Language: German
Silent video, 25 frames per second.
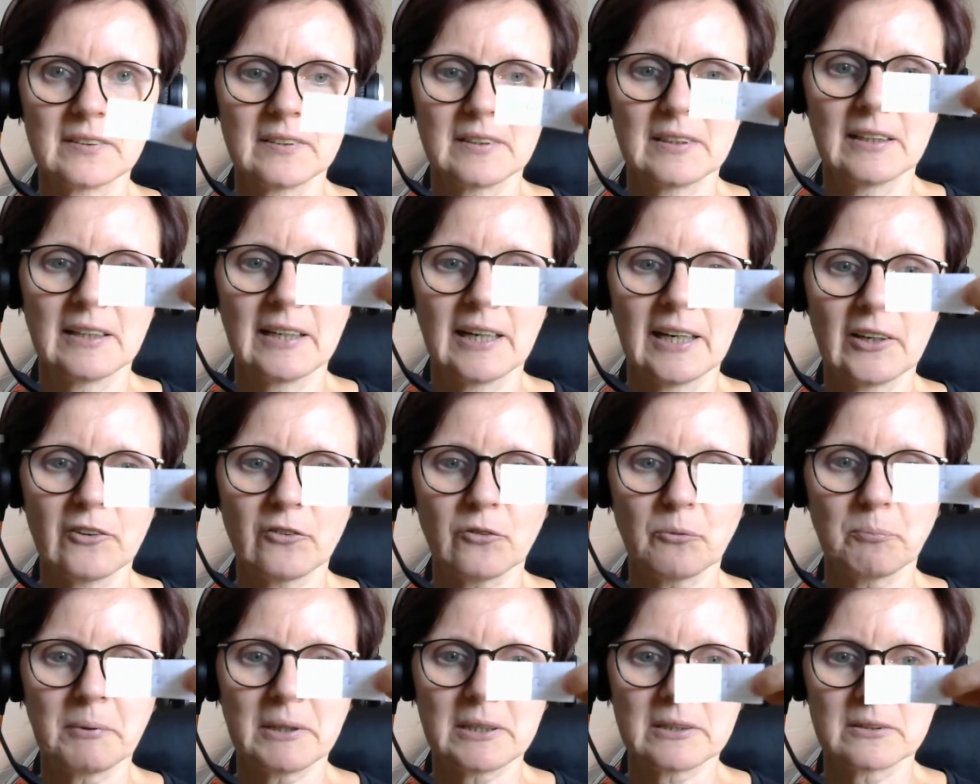
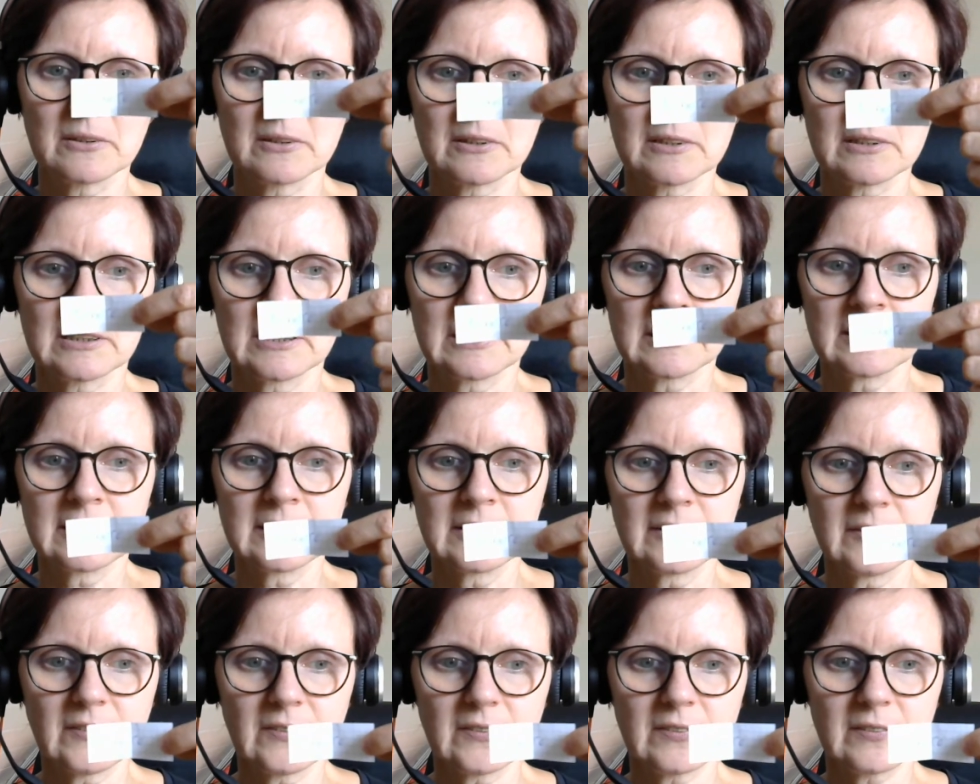last but not
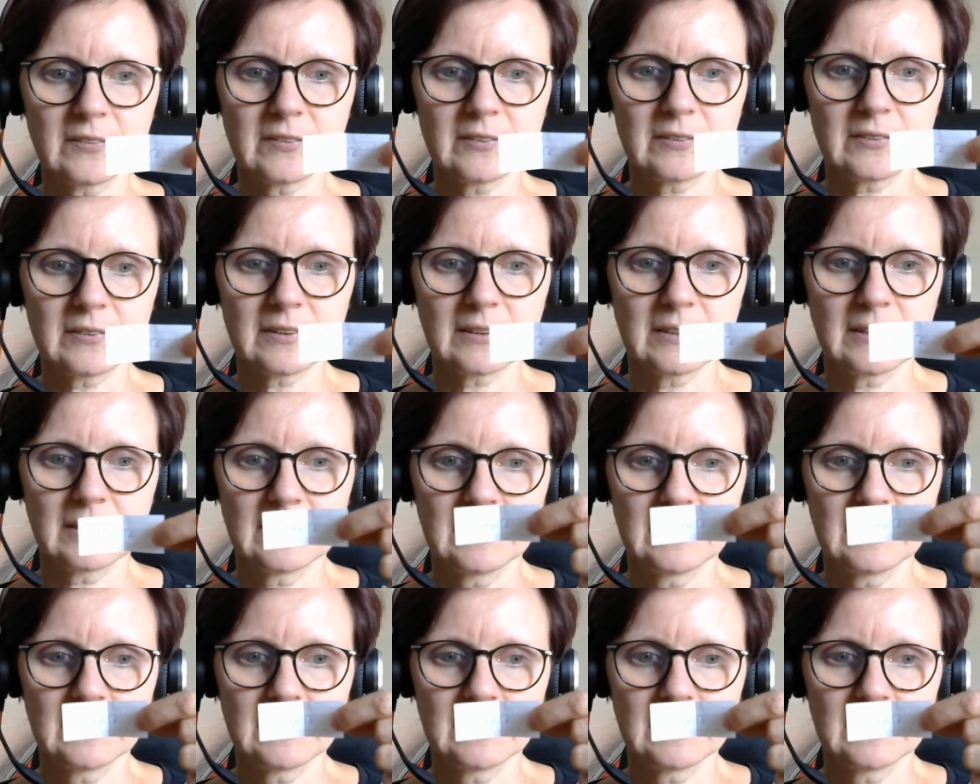least,